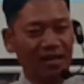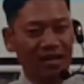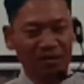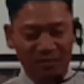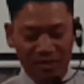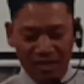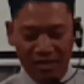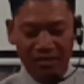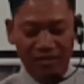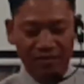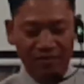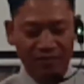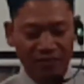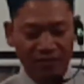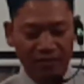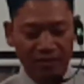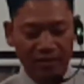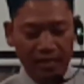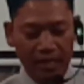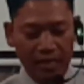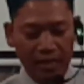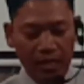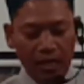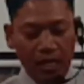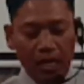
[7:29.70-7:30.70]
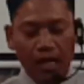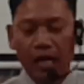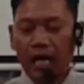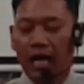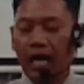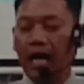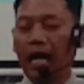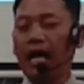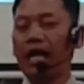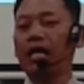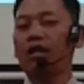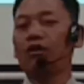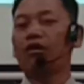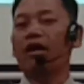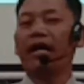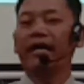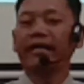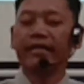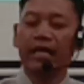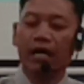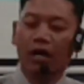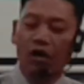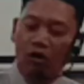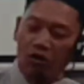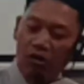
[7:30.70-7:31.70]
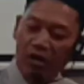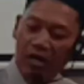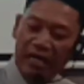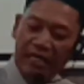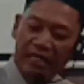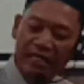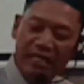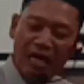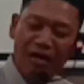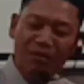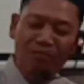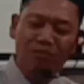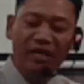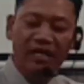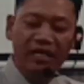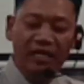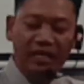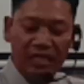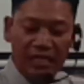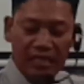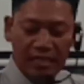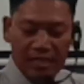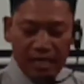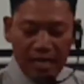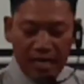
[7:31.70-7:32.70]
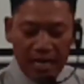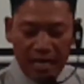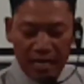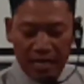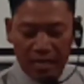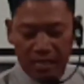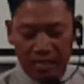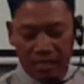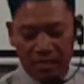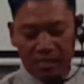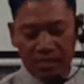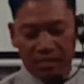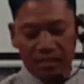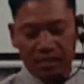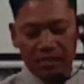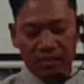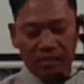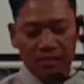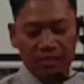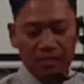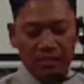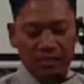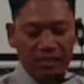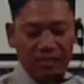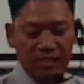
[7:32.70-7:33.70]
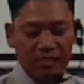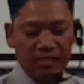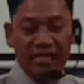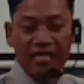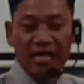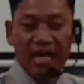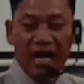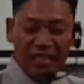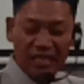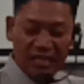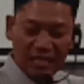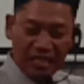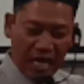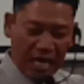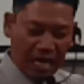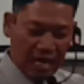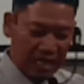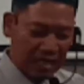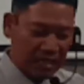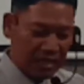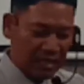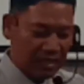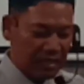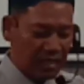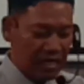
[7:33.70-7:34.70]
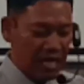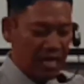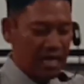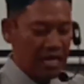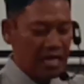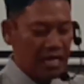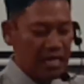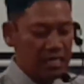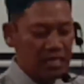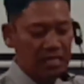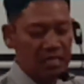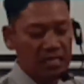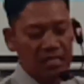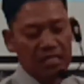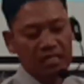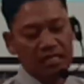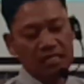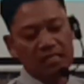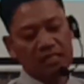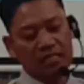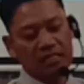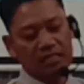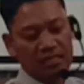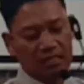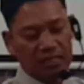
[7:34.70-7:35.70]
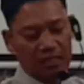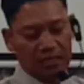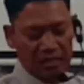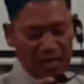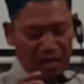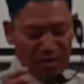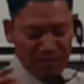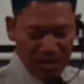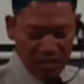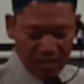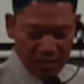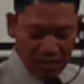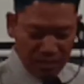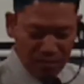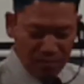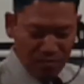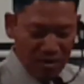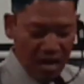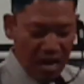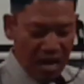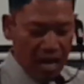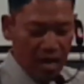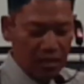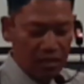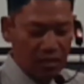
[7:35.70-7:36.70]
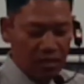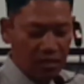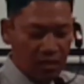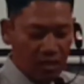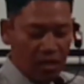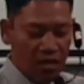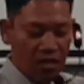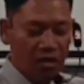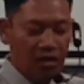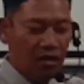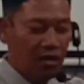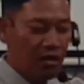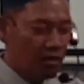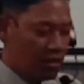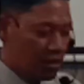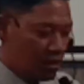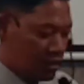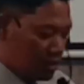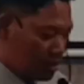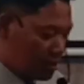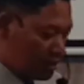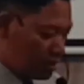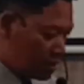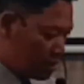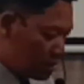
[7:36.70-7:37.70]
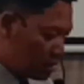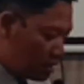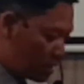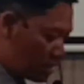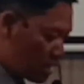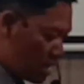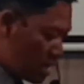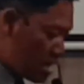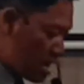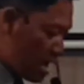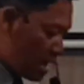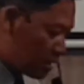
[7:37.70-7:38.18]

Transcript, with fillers: Amin. Kalau ada orang yang meninggal di antara kita, sesama jemaat, kita